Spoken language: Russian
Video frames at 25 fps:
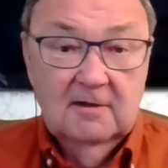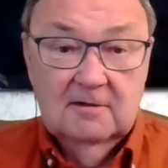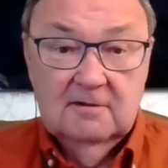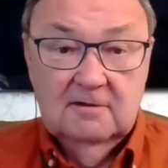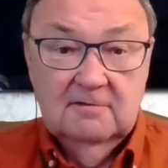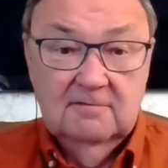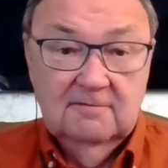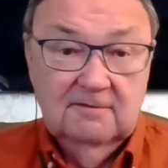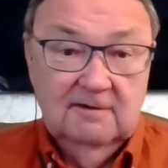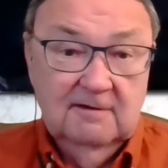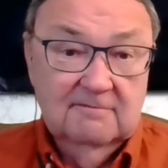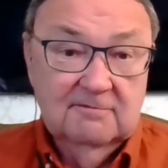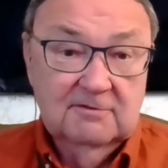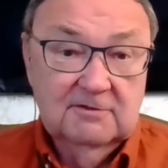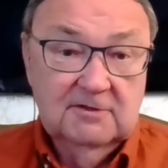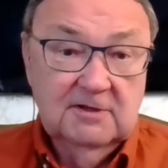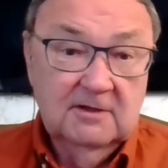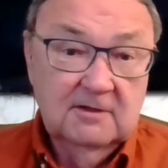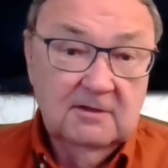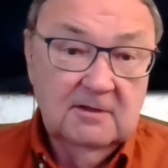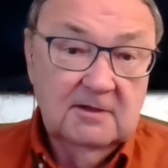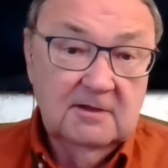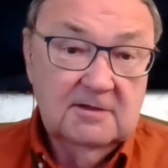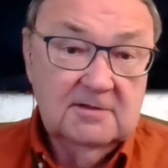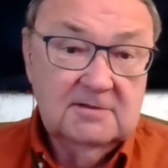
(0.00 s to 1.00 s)
два
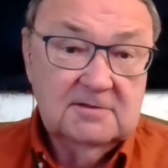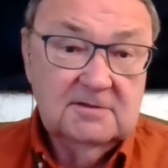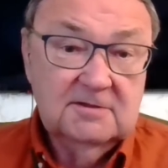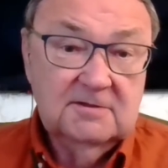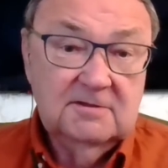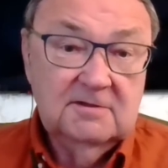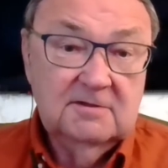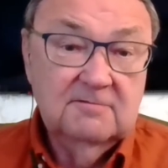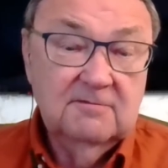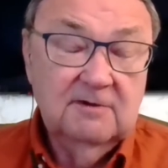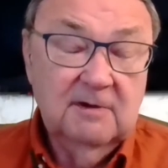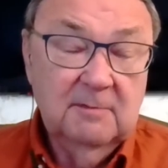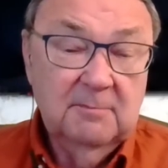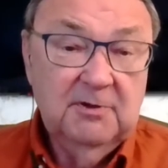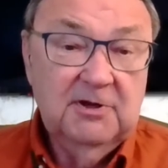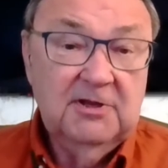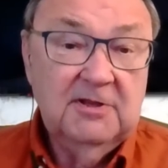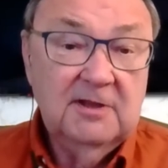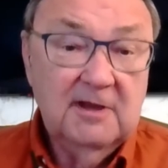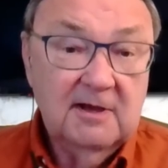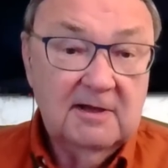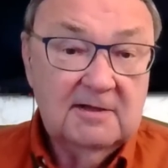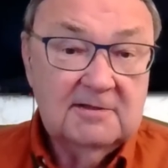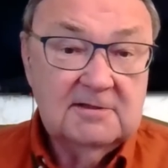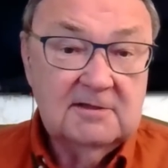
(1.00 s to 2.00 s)
водолаза и два
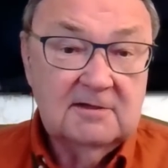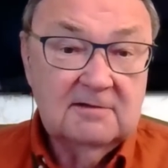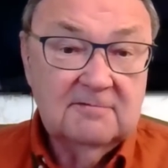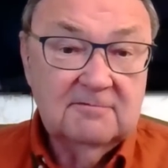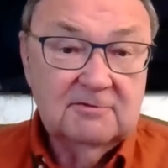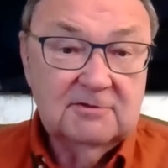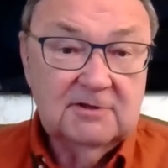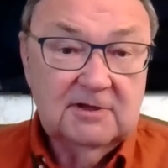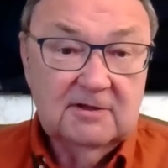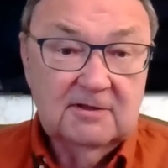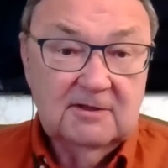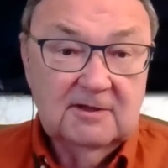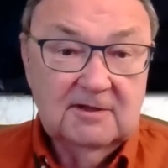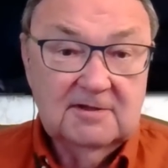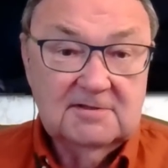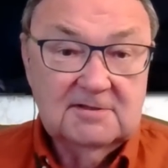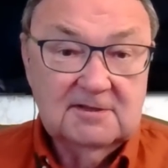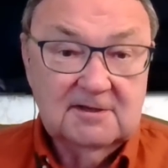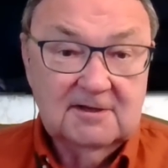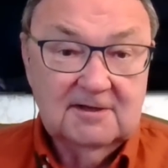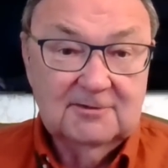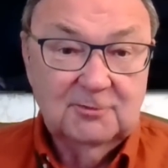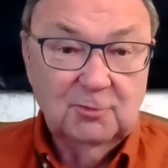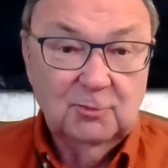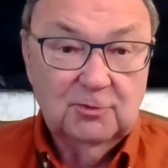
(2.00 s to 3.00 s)
приятеля водолаза,
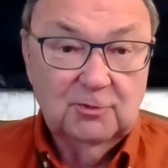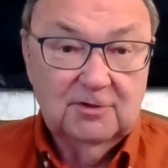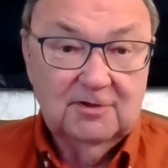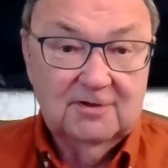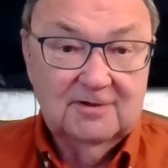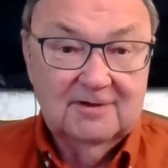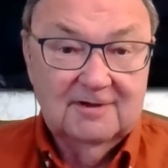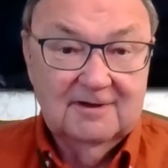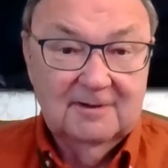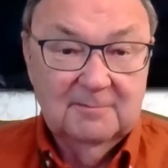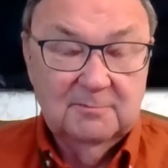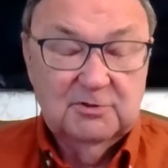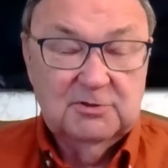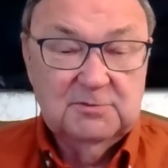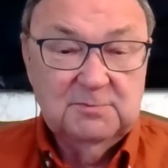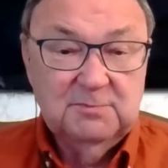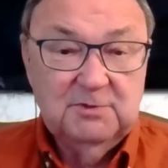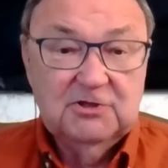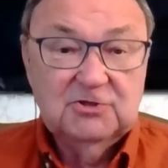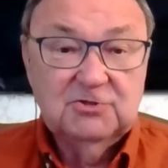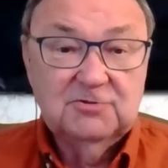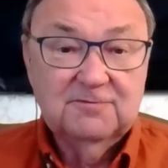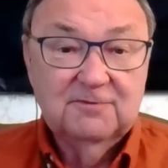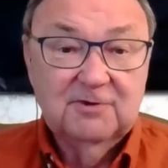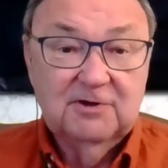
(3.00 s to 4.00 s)
которые
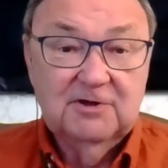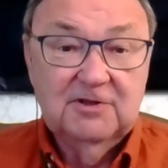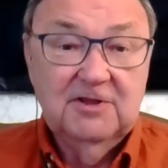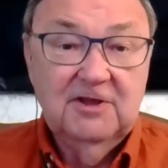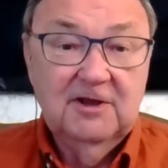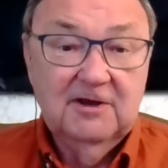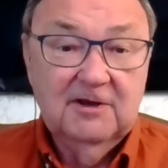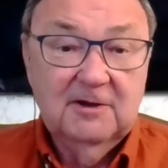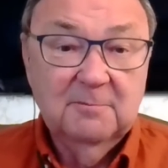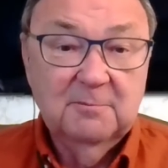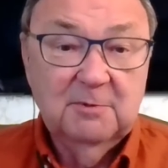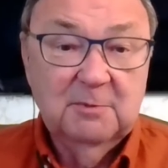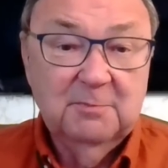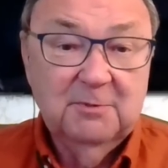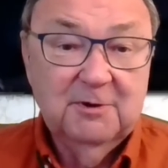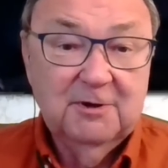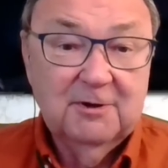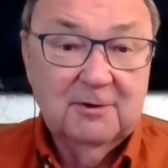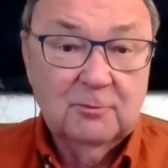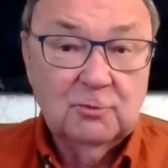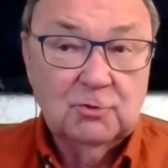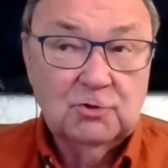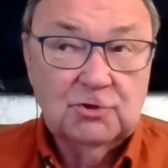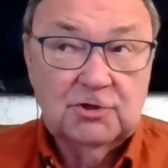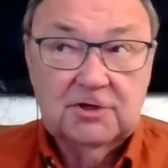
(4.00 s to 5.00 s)
обеспечивали якобы
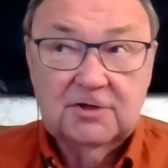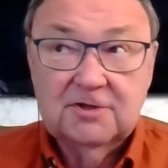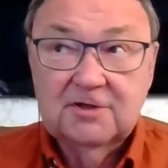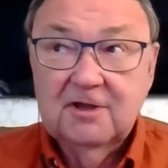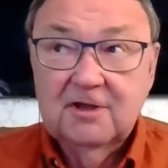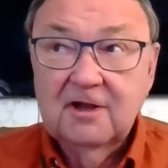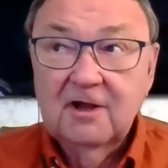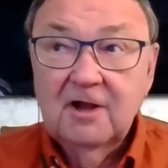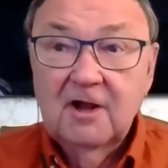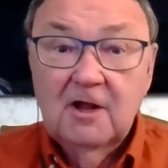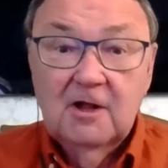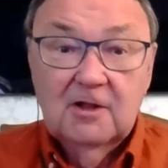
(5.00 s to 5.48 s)
погружение.